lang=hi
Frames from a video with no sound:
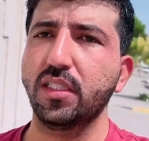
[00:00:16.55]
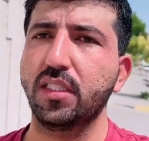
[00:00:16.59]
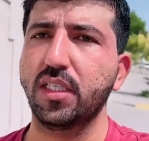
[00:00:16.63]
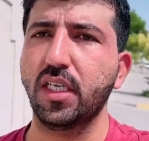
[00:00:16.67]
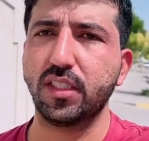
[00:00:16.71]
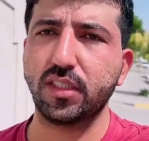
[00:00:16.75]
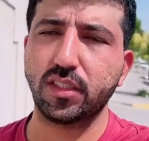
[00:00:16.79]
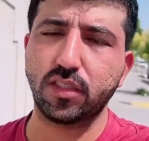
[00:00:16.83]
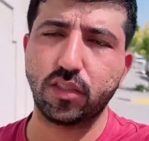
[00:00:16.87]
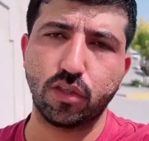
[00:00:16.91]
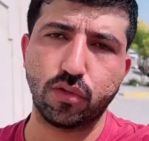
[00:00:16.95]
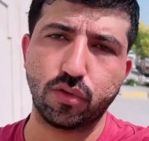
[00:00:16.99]

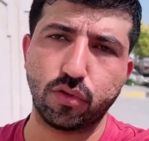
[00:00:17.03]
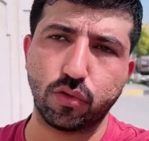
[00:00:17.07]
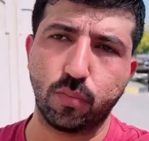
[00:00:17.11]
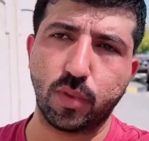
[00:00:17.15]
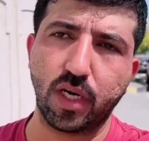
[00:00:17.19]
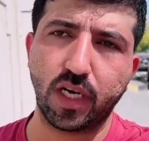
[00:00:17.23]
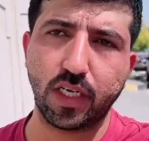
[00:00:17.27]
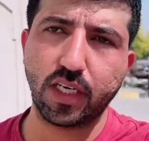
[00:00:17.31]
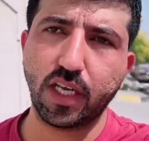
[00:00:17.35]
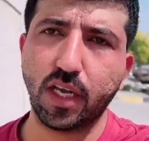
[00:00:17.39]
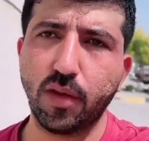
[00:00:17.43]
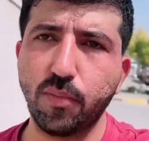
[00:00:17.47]
जस्ट
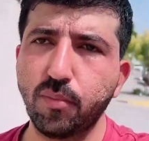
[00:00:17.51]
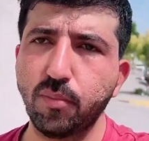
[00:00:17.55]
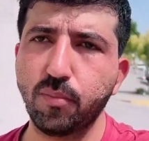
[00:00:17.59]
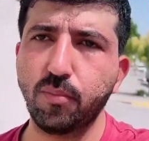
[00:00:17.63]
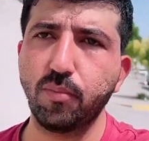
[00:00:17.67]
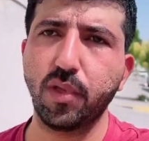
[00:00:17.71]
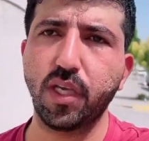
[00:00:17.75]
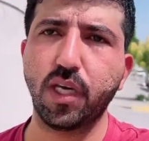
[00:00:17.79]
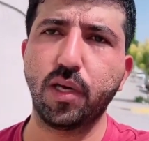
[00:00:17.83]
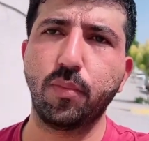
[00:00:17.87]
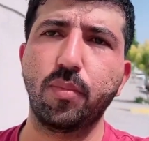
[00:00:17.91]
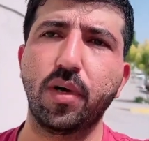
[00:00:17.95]
सुबह टाइम
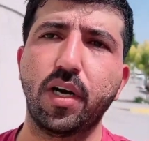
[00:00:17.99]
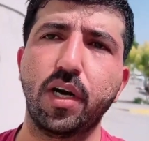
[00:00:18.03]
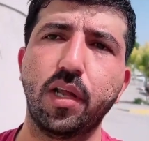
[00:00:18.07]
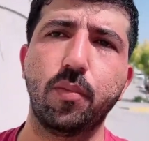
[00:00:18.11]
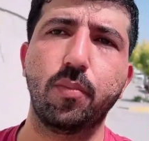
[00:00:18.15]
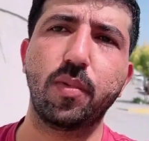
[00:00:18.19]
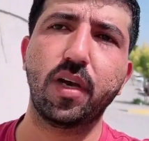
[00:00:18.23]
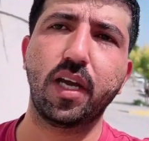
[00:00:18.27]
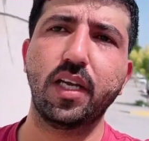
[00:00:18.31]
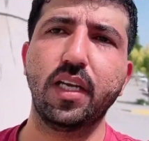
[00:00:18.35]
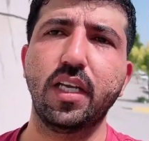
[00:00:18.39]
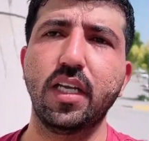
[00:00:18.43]
मेरे
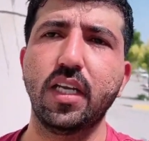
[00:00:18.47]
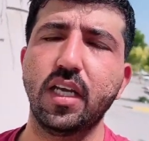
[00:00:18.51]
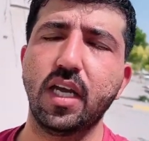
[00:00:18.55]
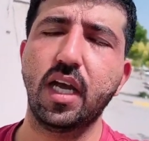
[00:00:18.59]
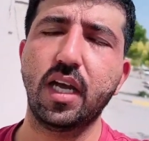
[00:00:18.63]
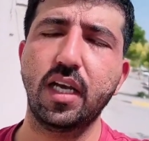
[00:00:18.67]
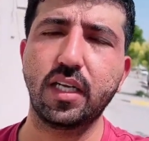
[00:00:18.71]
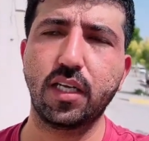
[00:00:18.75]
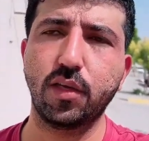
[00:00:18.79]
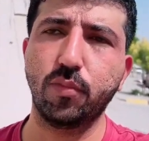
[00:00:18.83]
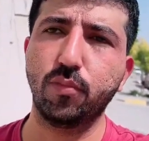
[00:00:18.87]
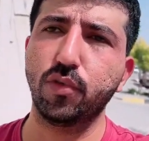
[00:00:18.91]
बड़े भाई ने
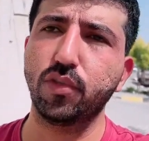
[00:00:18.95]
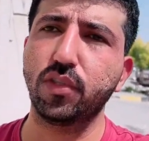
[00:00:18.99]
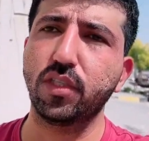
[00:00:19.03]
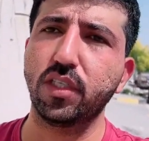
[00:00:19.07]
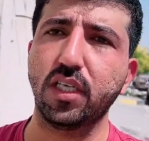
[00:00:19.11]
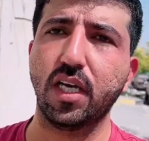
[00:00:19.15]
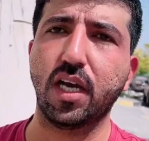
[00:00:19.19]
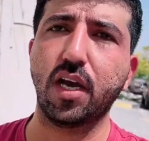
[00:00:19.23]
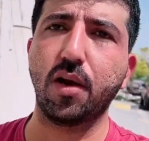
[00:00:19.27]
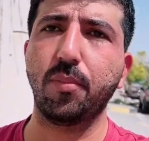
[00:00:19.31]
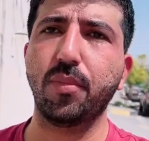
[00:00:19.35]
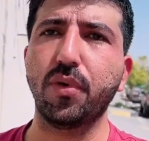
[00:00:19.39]
आके
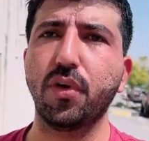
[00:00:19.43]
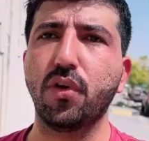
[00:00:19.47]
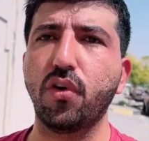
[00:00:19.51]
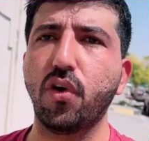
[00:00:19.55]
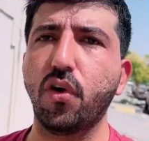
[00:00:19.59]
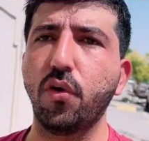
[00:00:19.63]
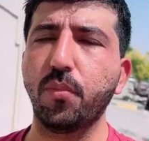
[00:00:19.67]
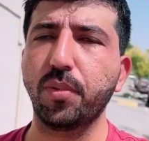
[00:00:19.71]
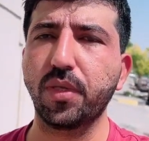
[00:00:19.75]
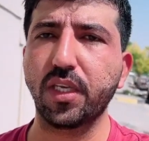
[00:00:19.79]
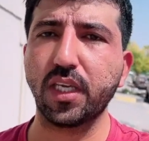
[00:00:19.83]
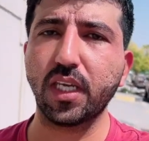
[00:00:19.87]
मुझे यहाँ पर
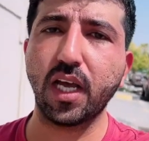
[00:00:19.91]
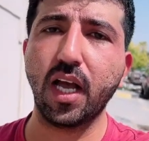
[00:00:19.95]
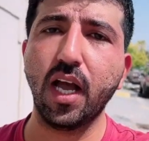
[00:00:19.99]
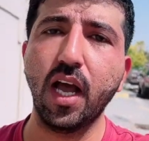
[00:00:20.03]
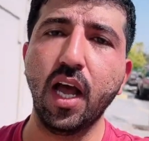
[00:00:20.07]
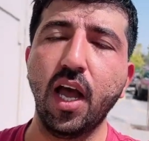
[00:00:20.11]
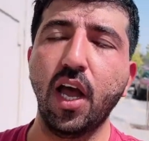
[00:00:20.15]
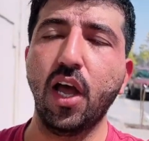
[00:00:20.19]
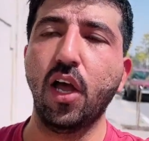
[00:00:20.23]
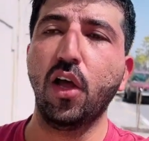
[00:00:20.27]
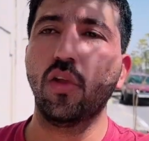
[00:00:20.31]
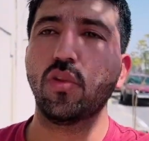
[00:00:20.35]
ड्रॉप किया
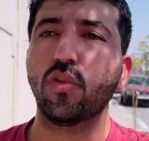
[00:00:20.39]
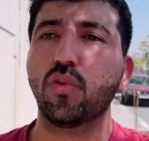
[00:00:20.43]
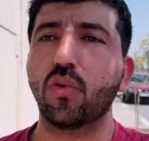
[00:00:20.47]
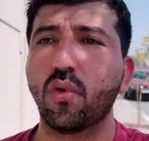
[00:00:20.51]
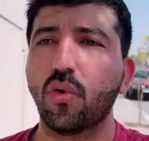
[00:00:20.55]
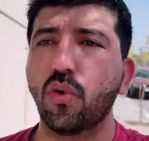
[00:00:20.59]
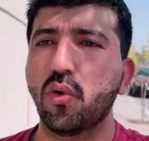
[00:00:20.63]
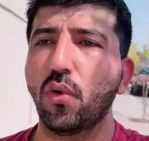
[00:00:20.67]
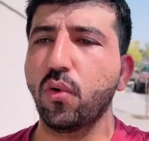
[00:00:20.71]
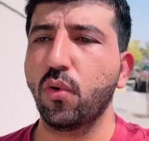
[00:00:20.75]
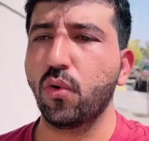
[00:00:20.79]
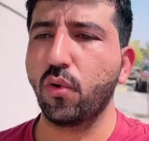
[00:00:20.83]

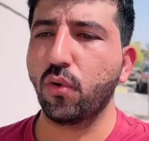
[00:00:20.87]
तो